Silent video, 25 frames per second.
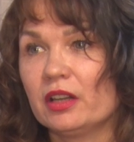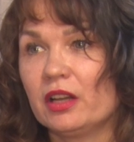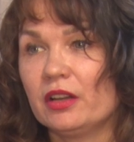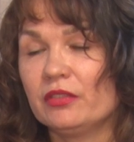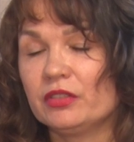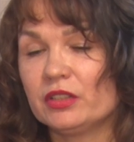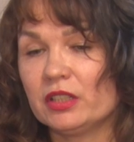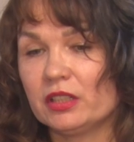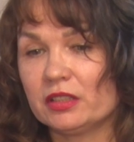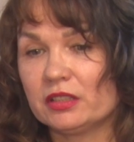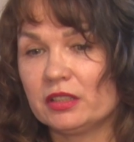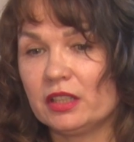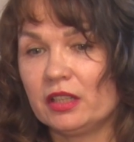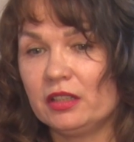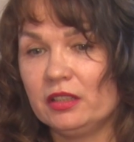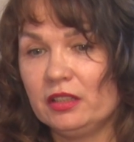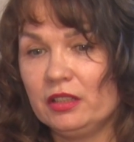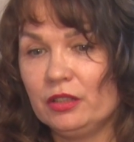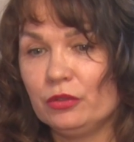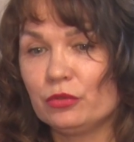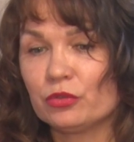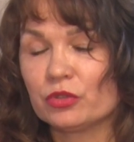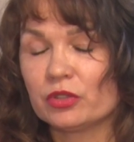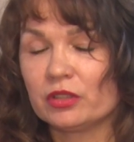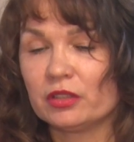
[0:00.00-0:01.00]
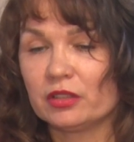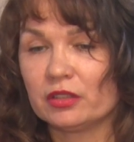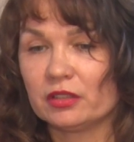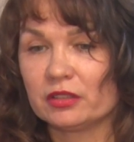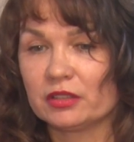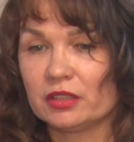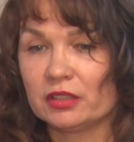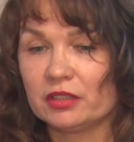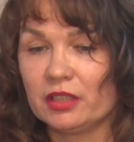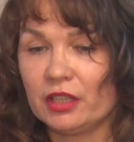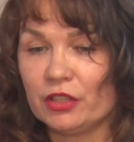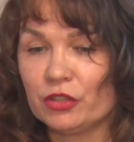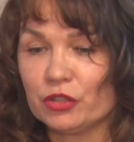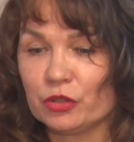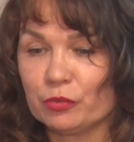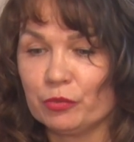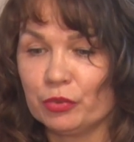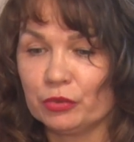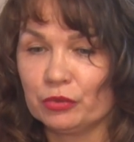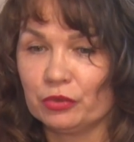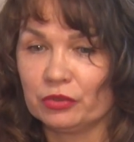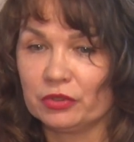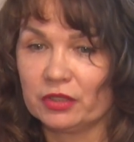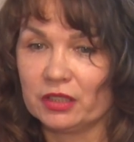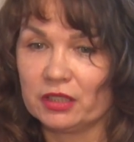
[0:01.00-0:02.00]
А угу. все остальные уже задачи
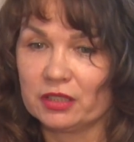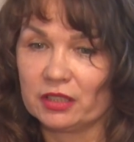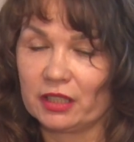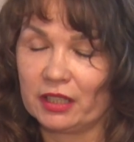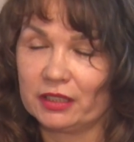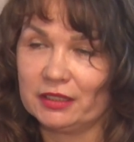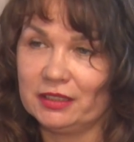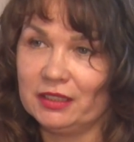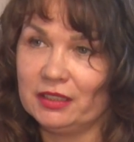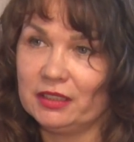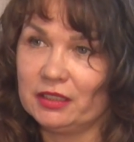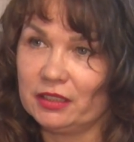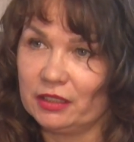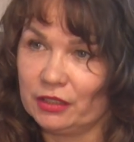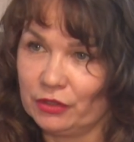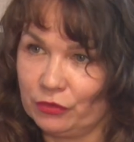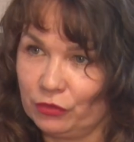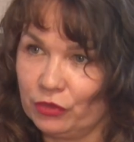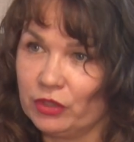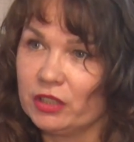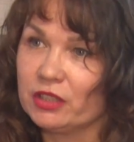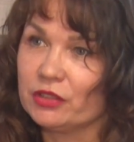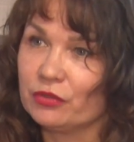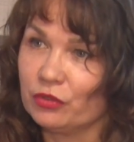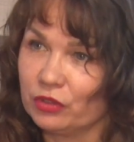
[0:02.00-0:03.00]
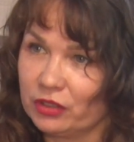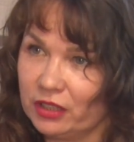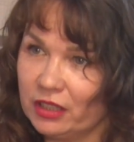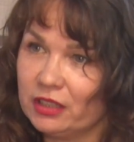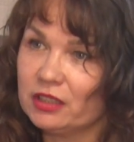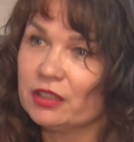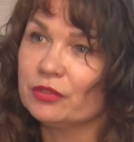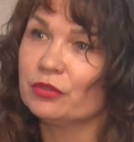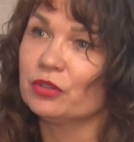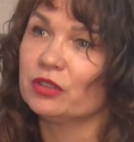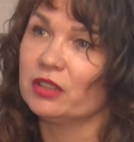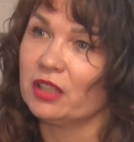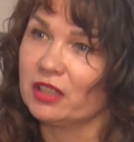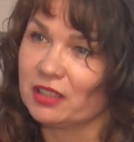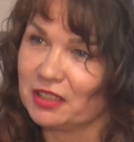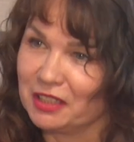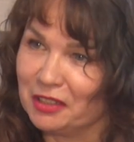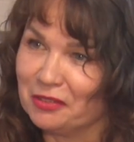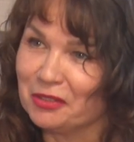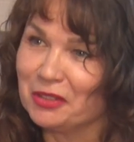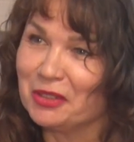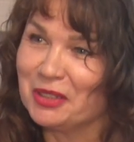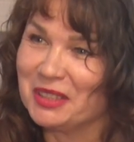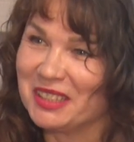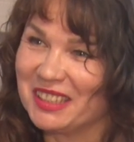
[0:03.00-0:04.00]
будут исходить из, из вот этой вот
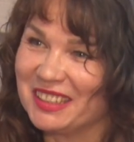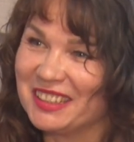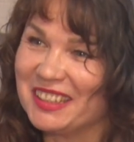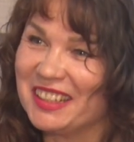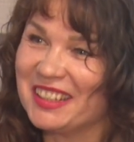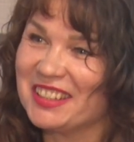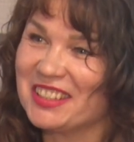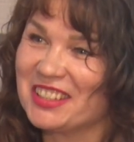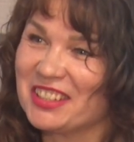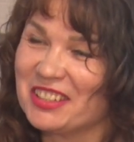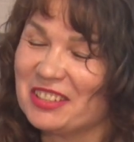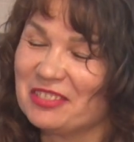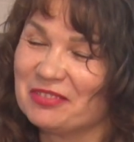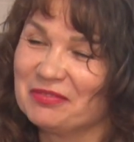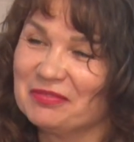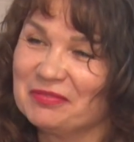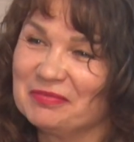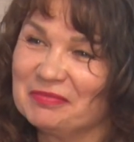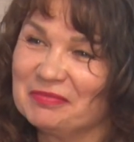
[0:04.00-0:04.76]
основной задачи. Угу.